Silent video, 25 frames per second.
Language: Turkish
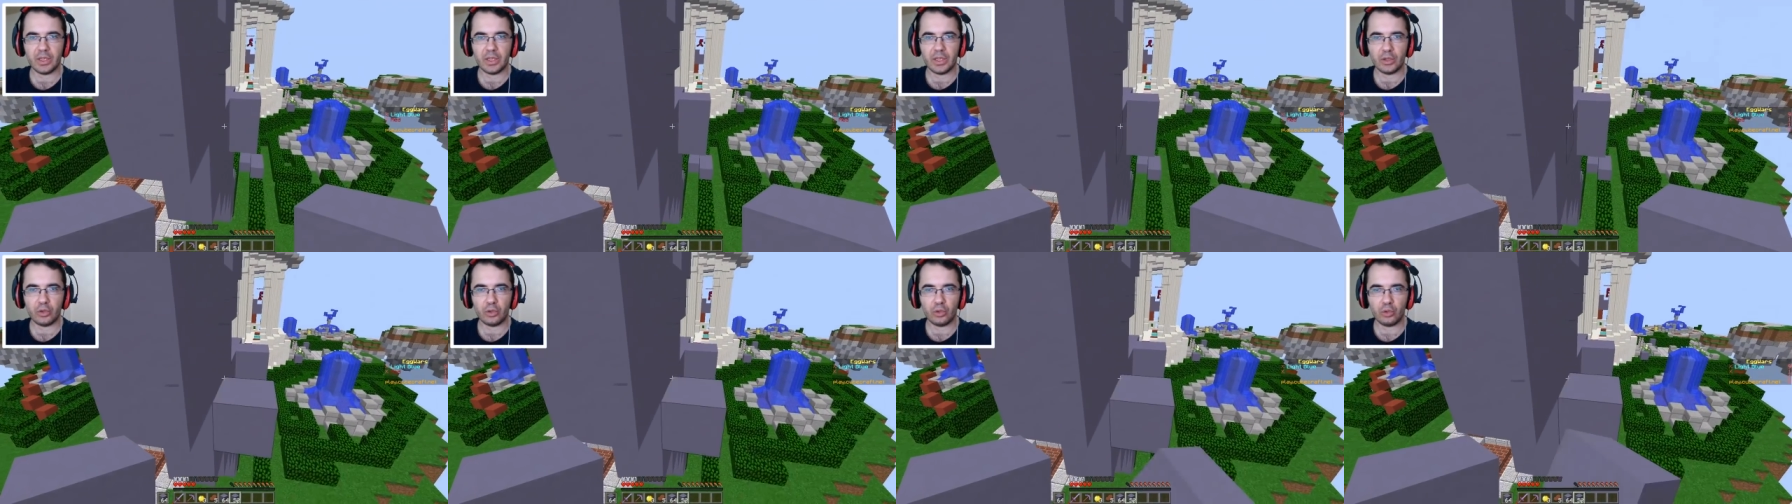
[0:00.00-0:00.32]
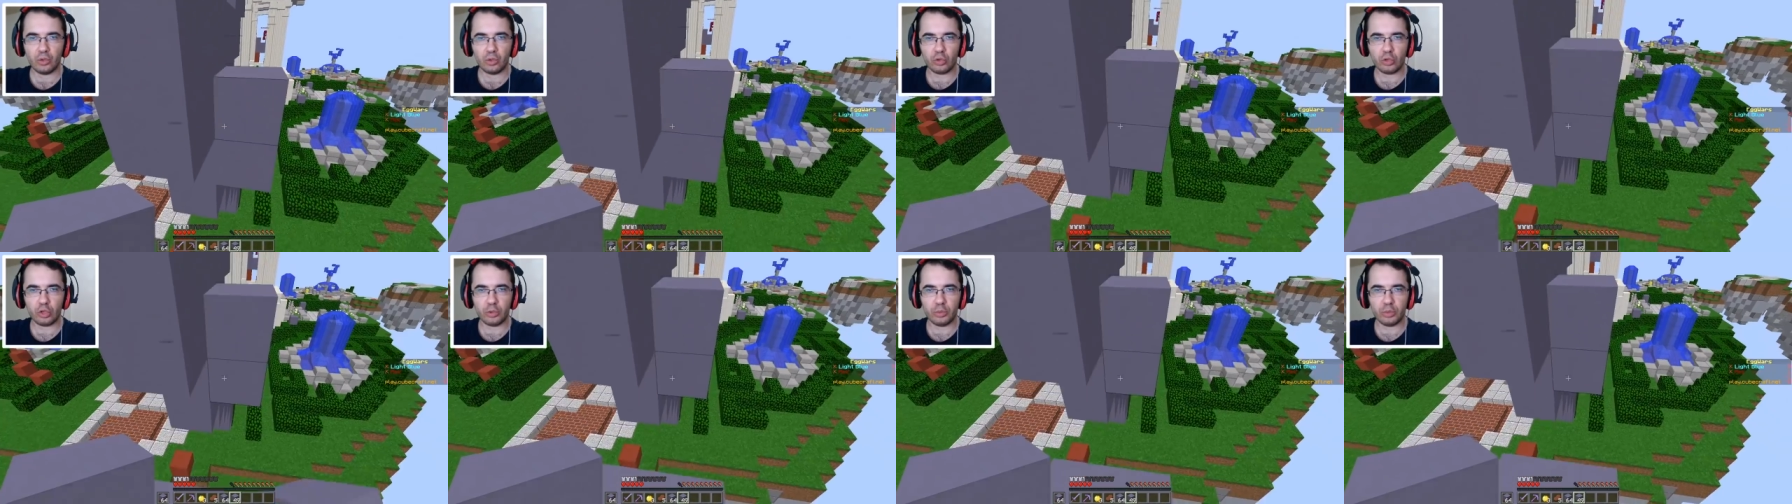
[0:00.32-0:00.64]

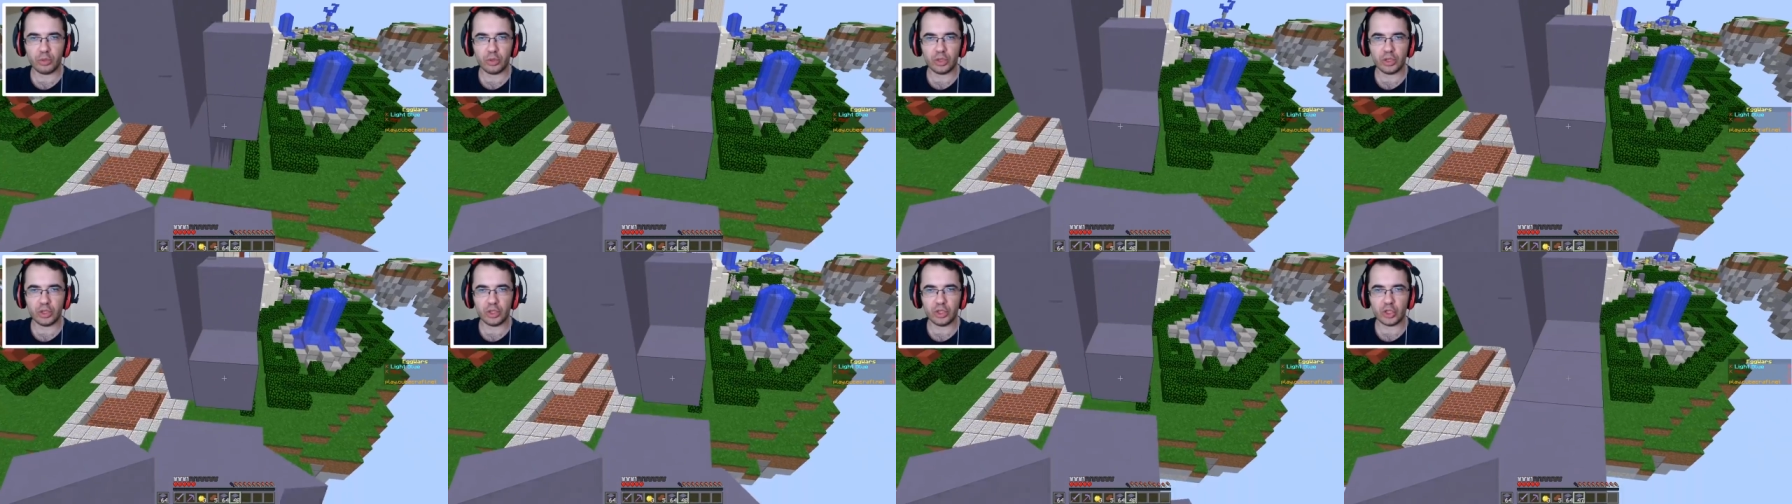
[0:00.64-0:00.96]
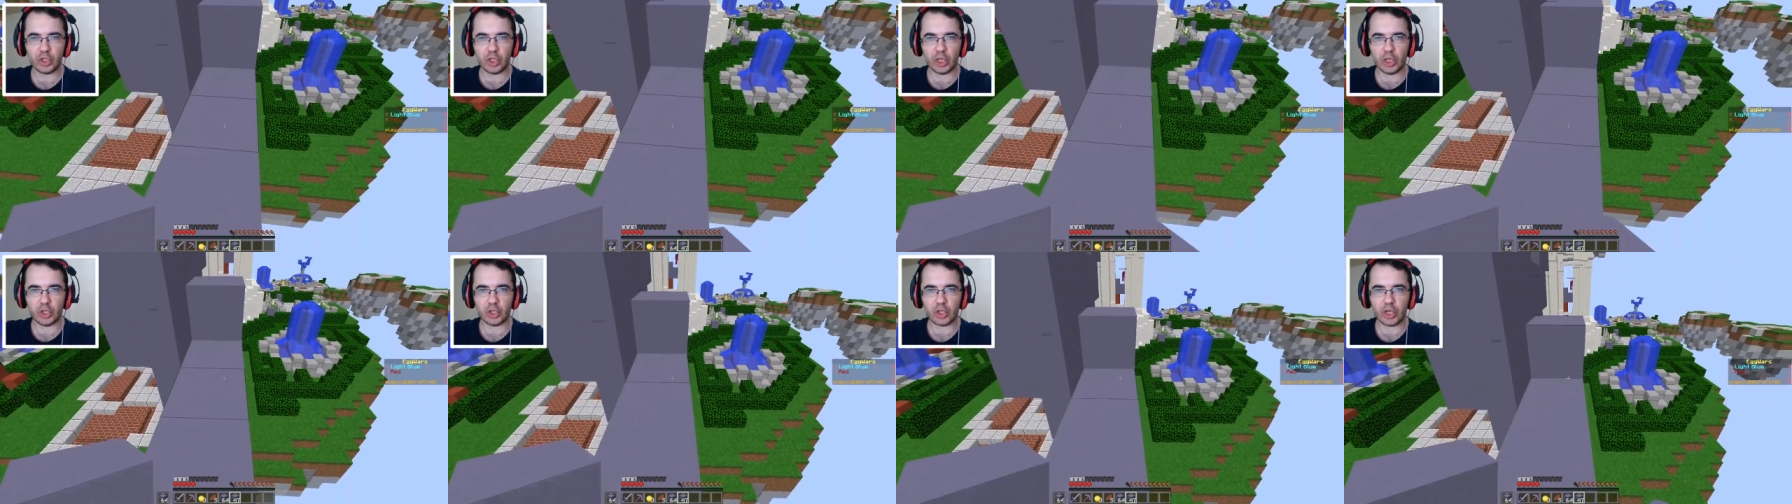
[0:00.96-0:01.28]
YouTube'un
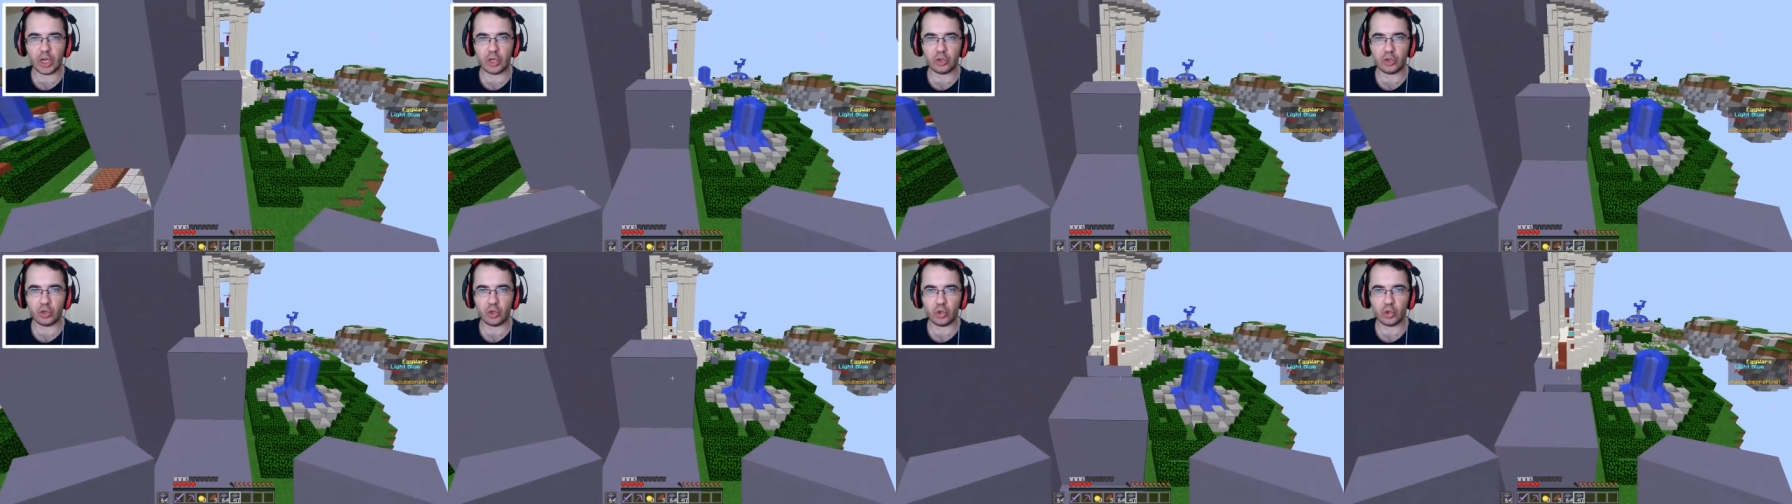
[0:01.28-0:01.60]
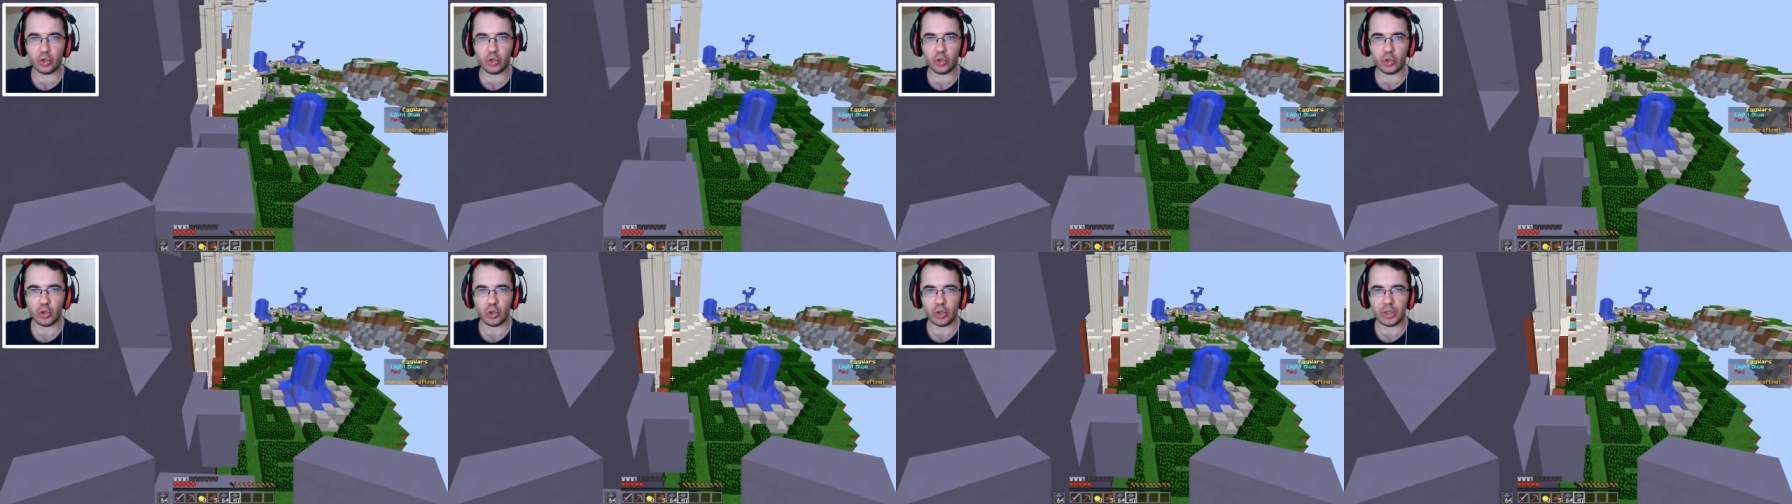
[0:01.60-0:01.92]
çalışkan
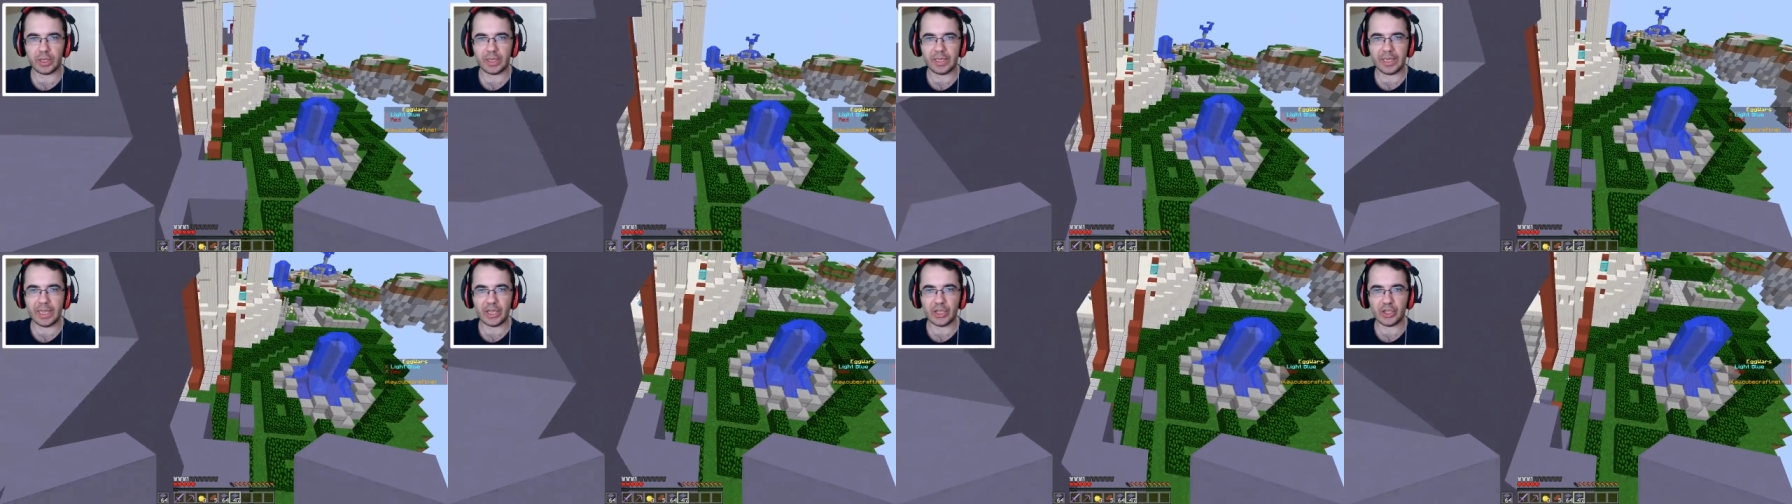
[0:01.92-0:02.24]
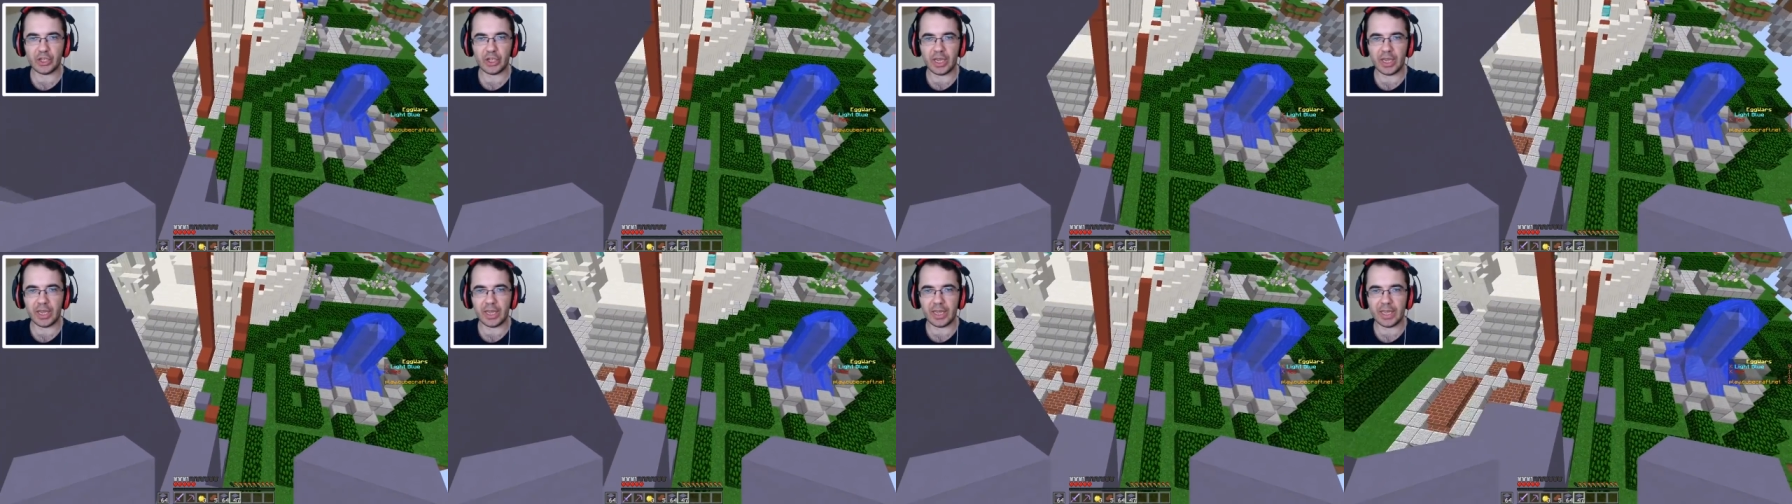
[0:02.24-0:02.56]
çocuğu
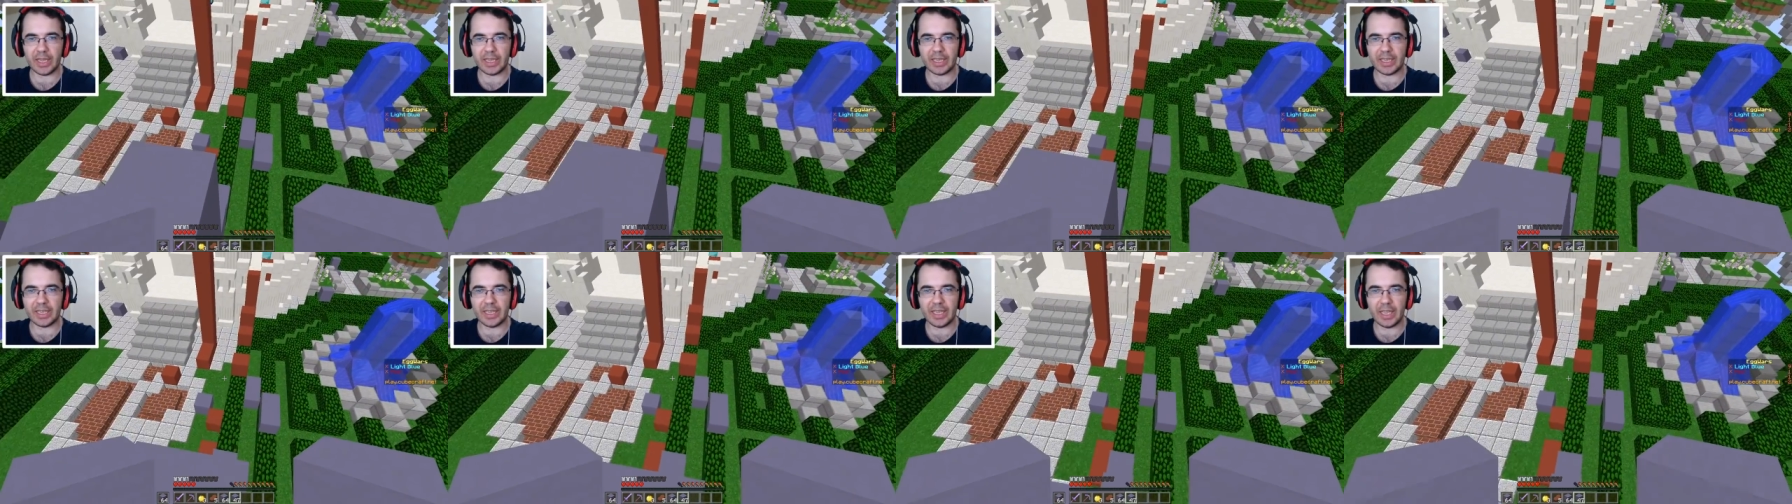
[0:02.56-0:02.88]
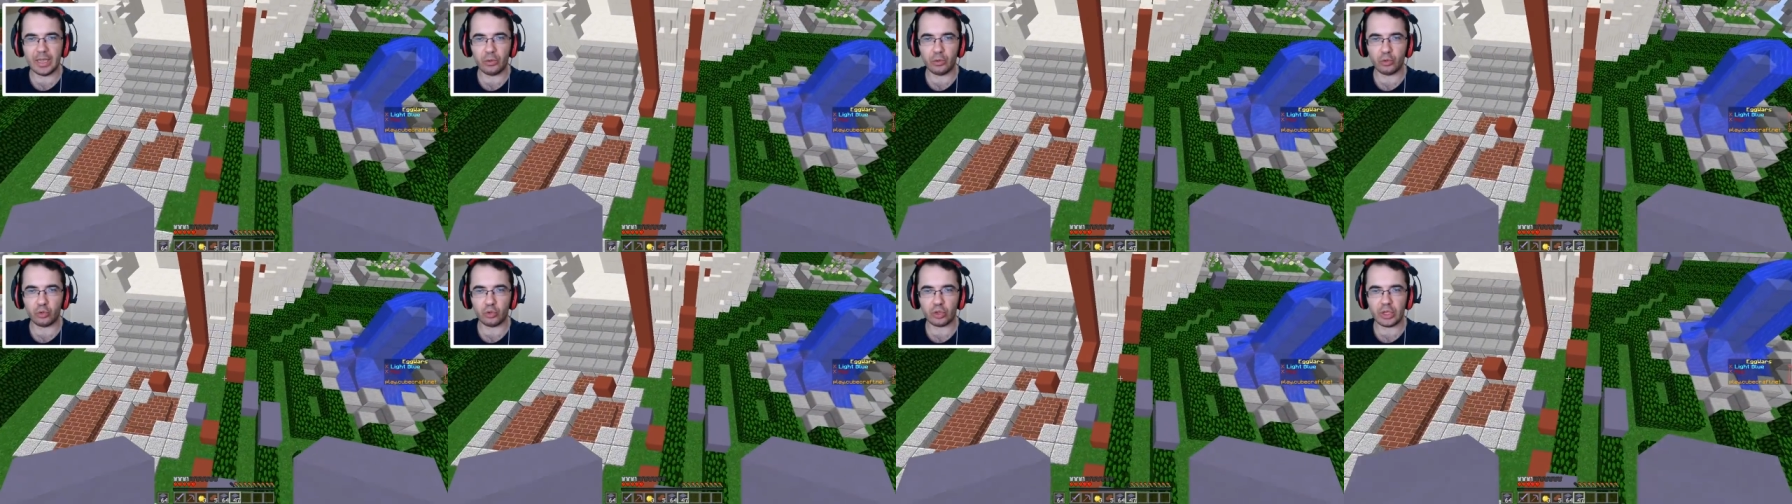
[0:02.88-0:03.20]
gece 2'de
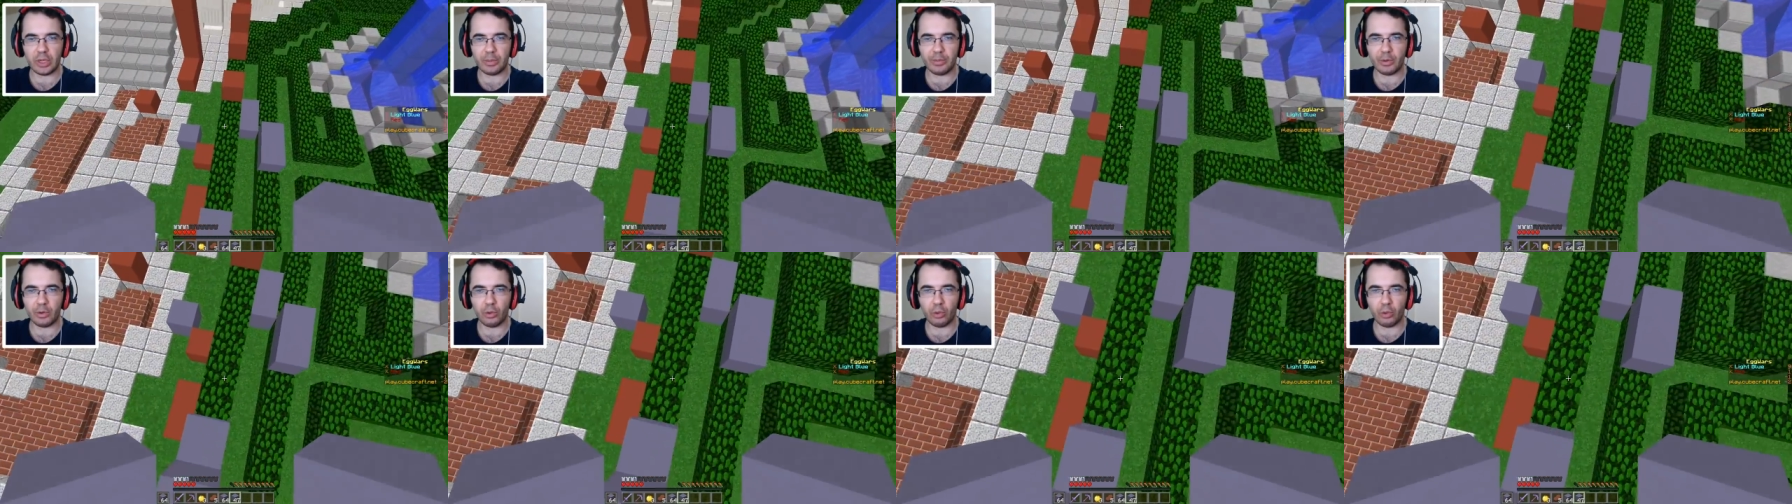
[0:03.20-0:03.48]
3'te bile